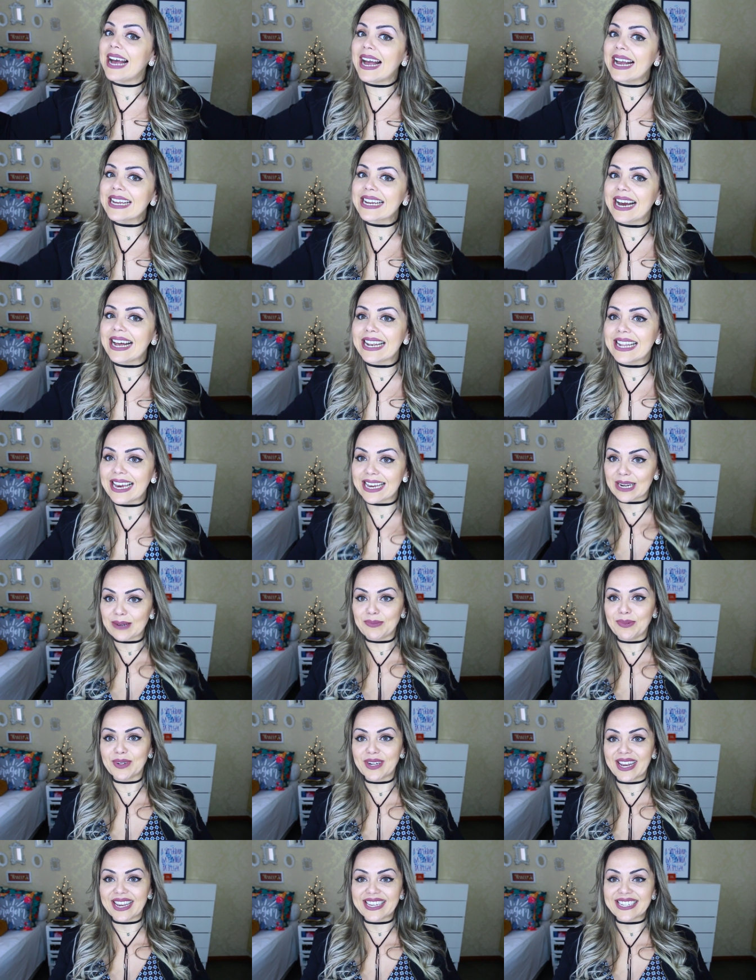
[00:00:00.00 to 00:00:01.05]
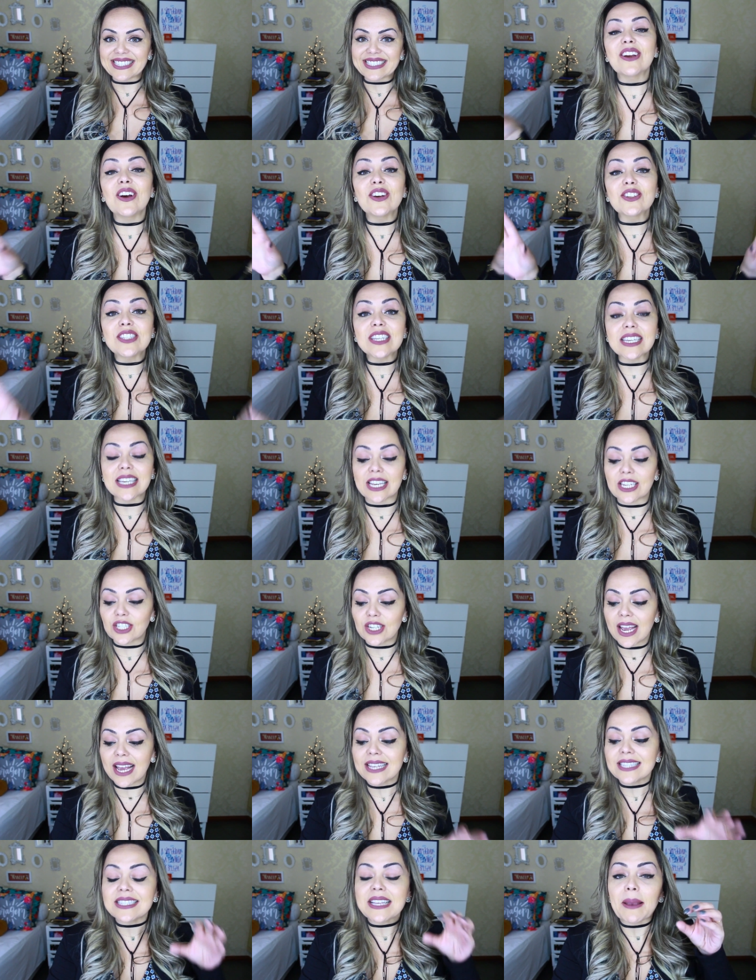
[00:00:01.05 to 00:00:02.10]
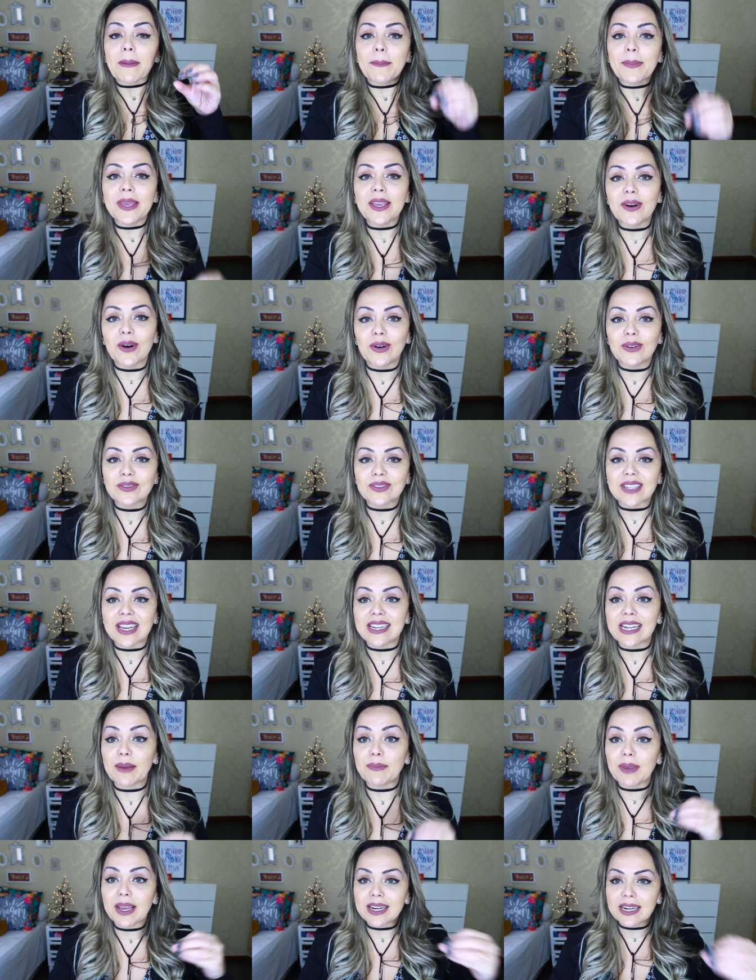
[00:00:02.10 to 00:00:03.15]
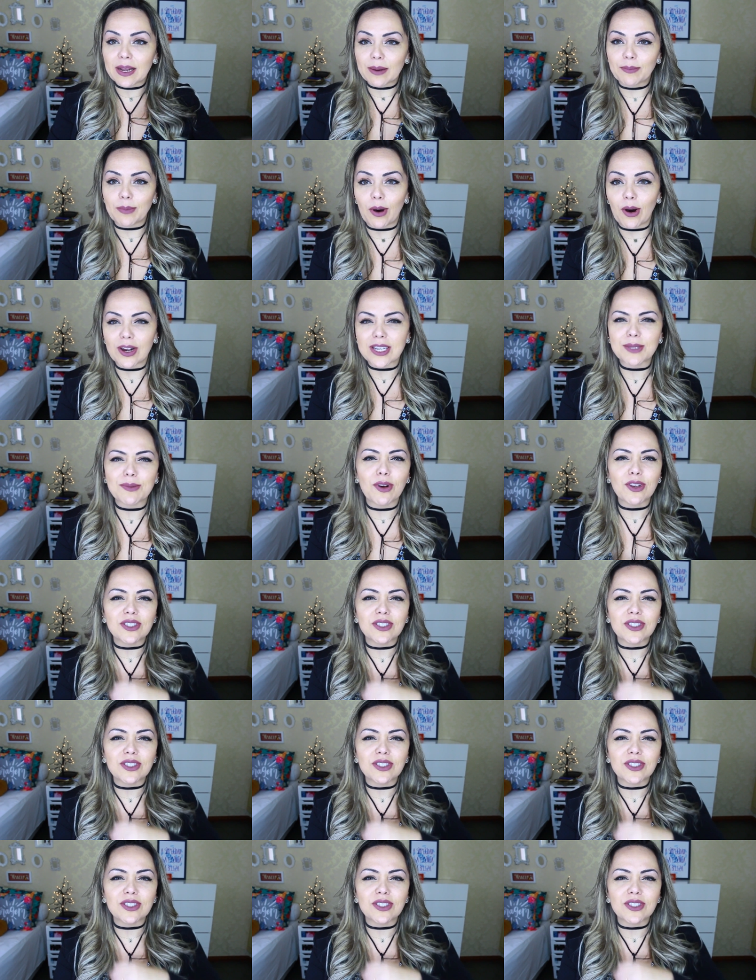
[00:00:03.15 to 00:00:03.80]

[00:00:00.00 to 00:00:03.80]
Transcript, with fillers: da galera por aí. Então é o seguinte, recebi ontem na minha Glambox,